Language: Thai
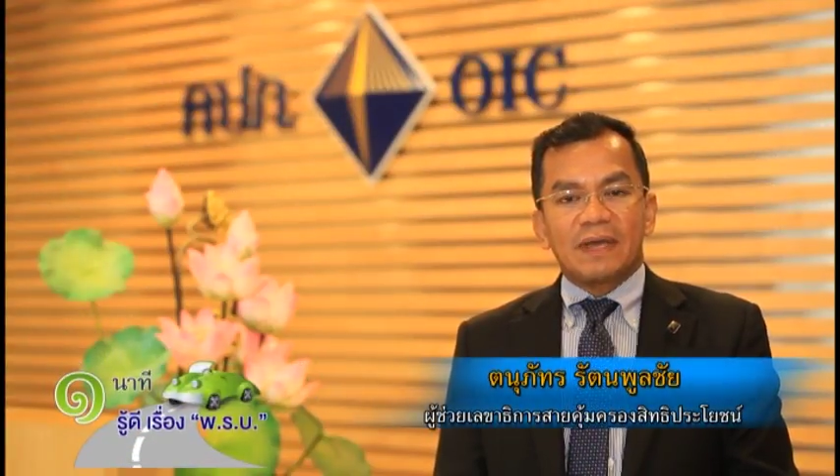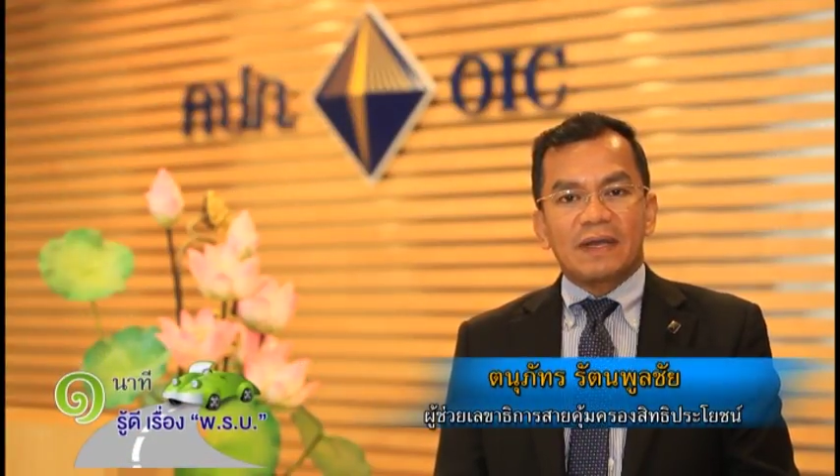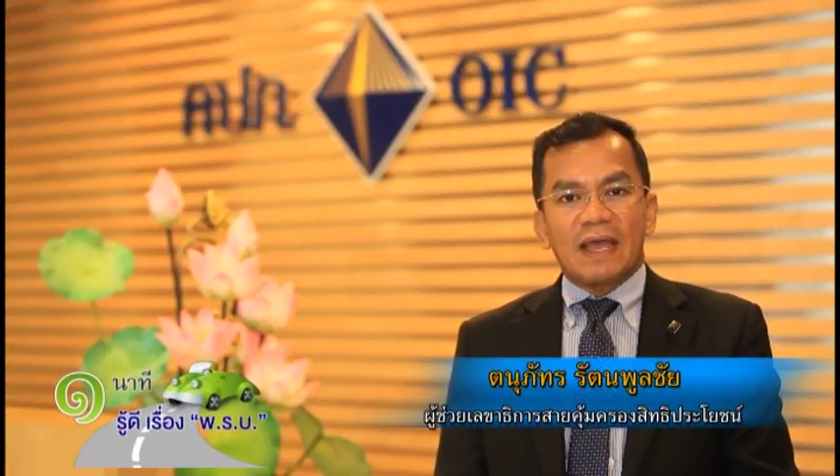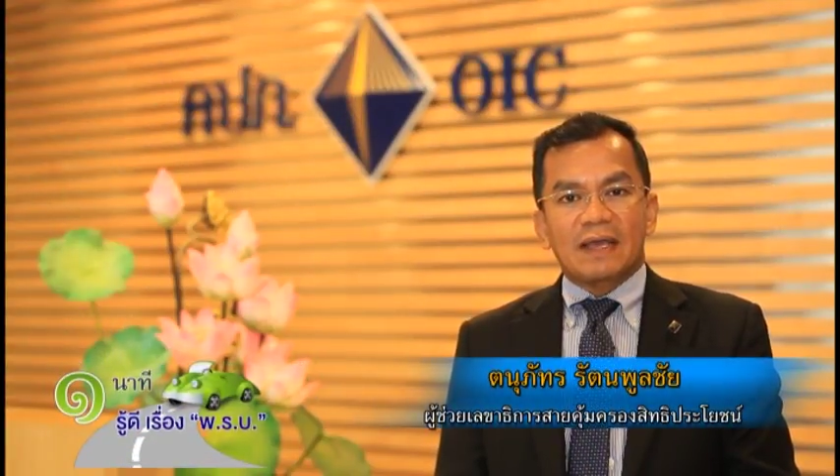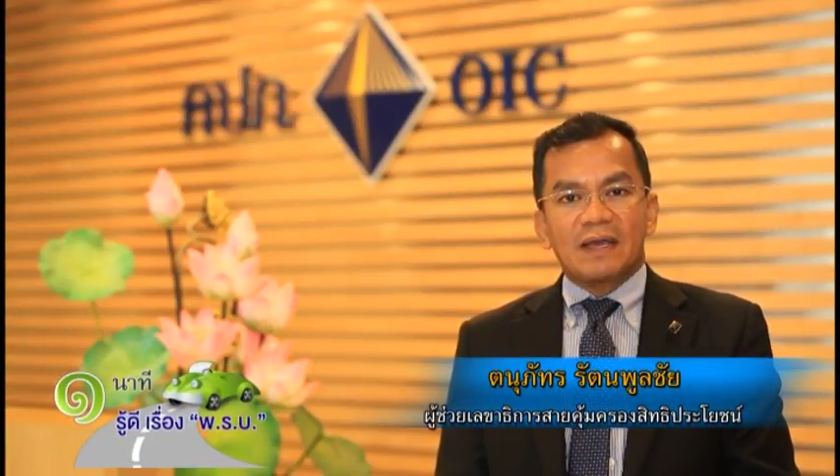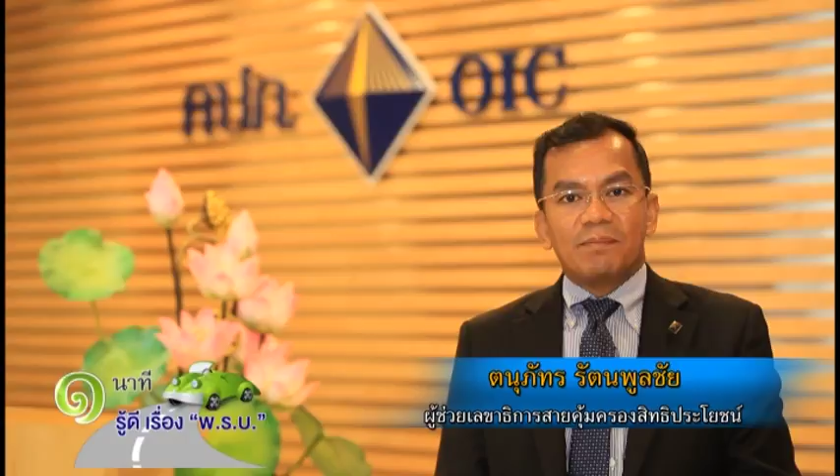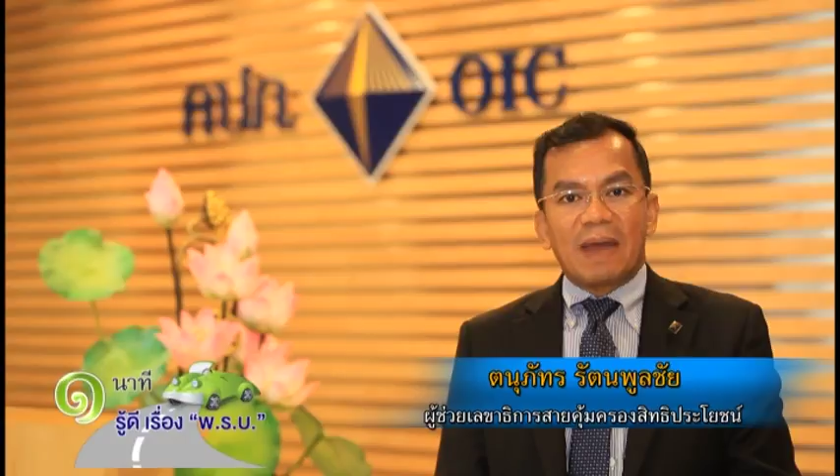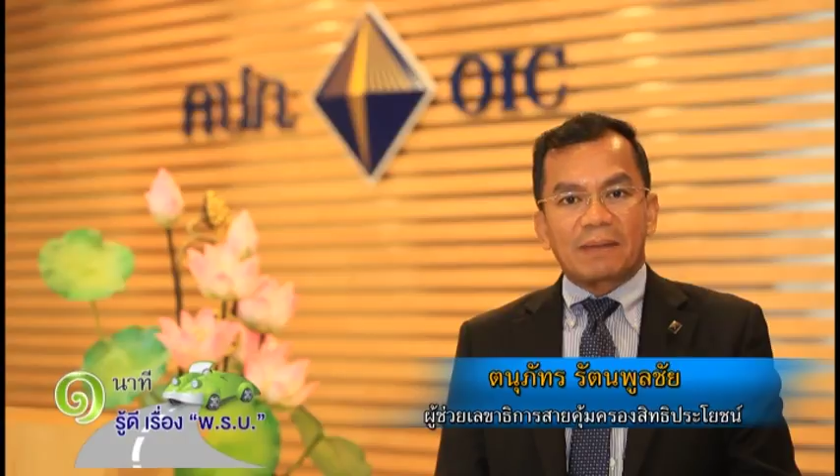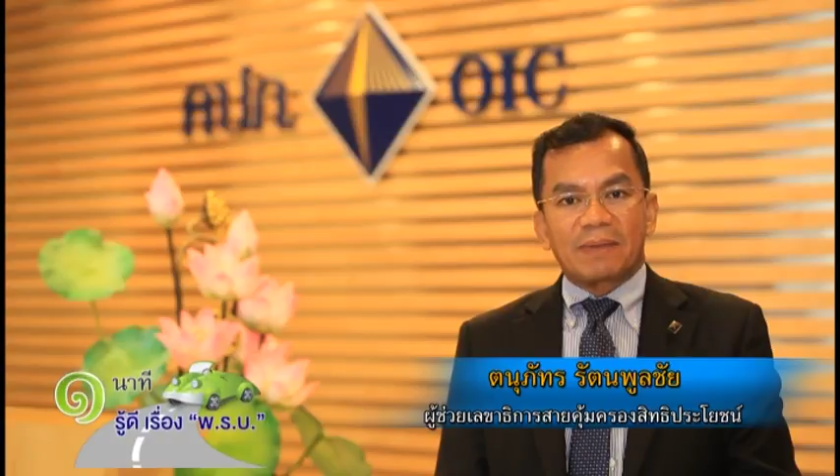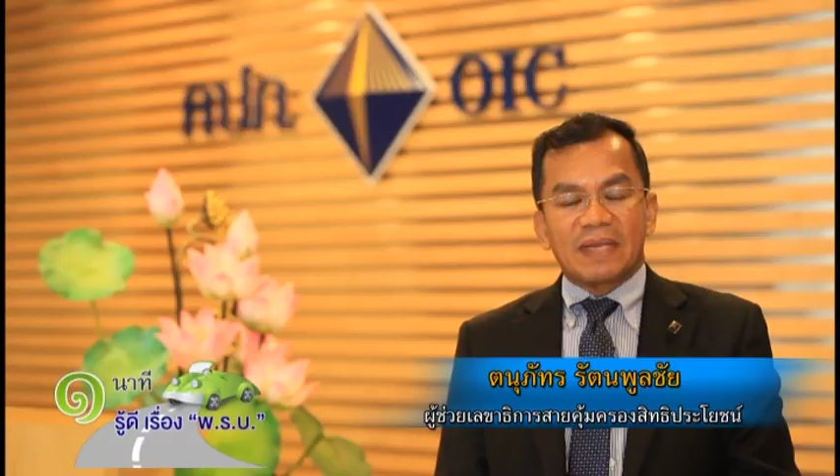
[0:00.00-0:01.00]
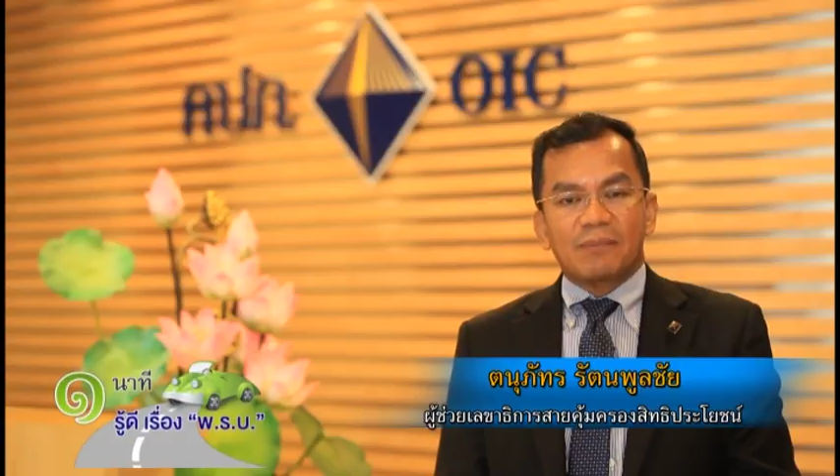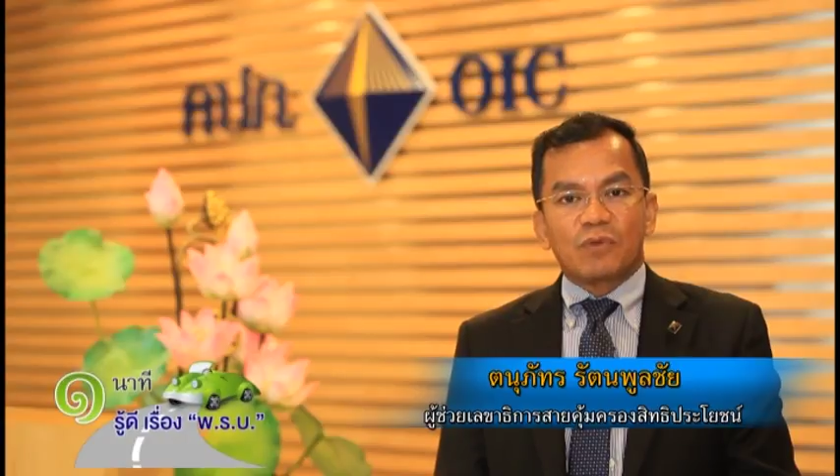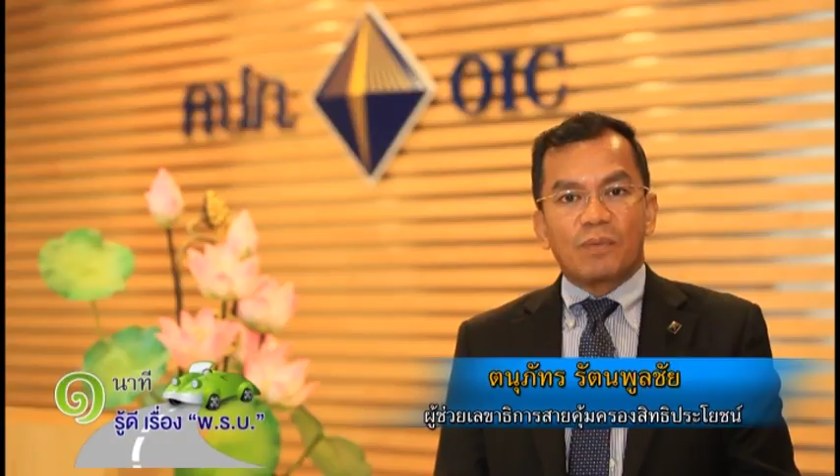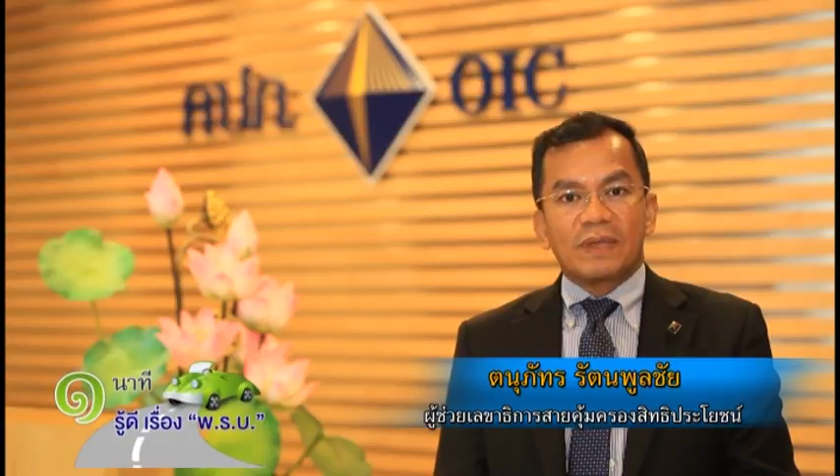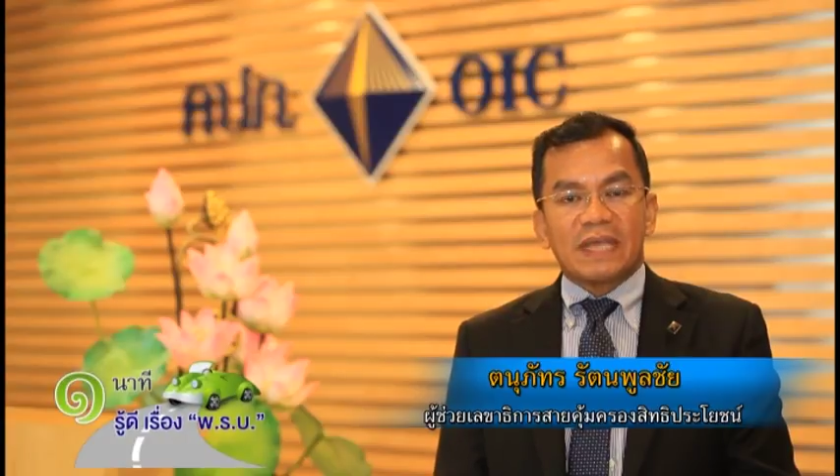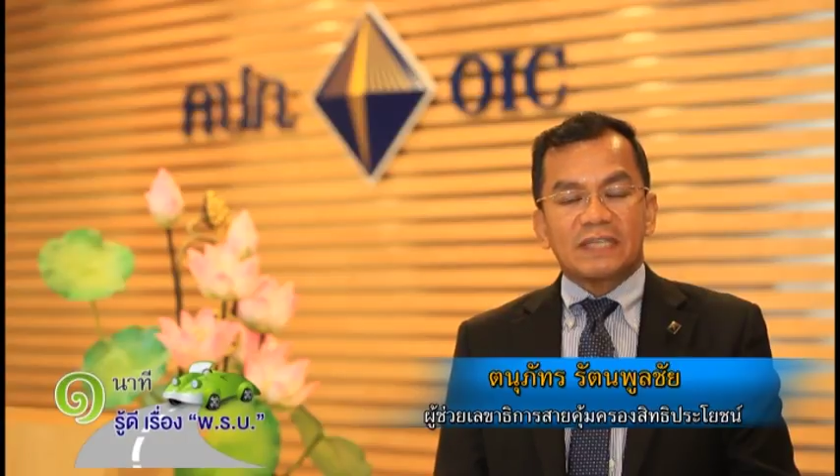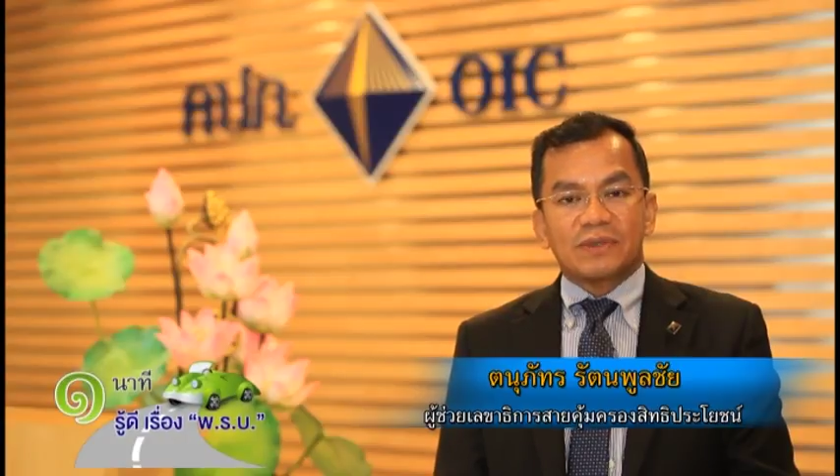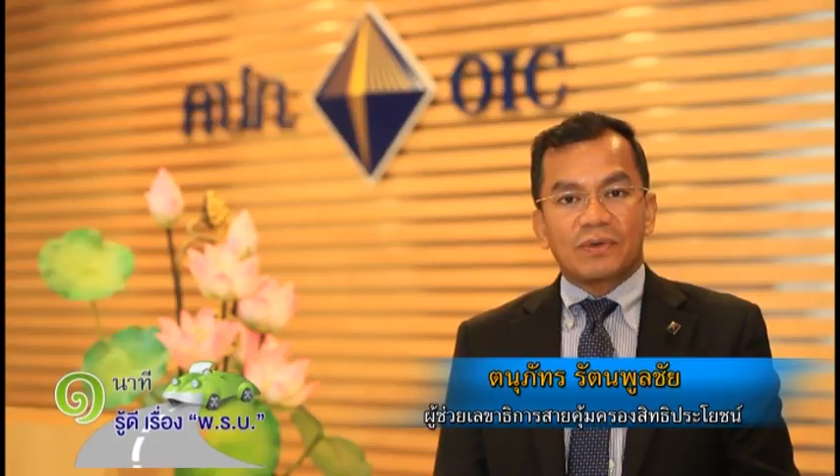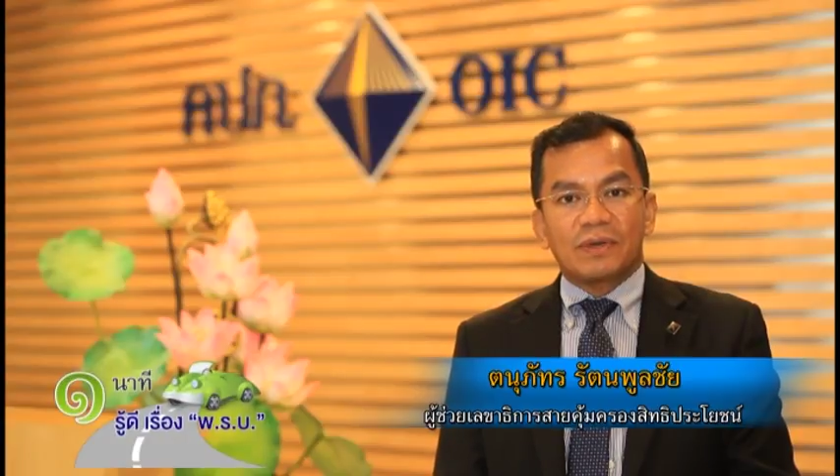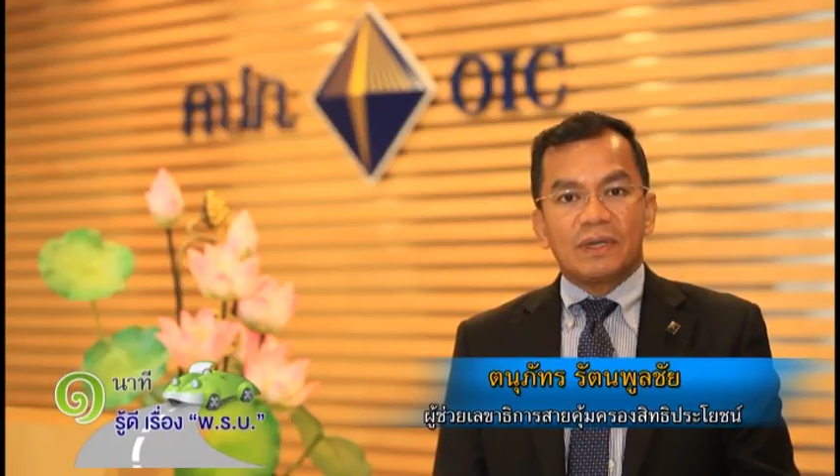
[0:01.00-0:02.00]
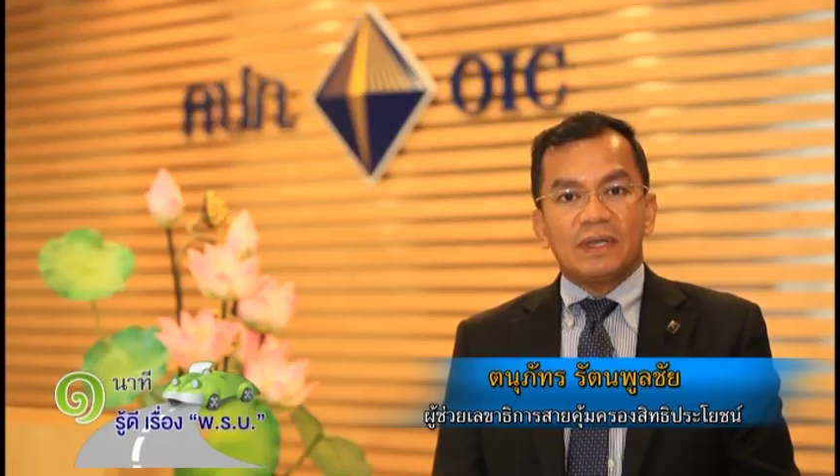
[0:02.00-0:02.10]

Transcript: เรื่องแรกคือ บัตรประจำตัวประชาชน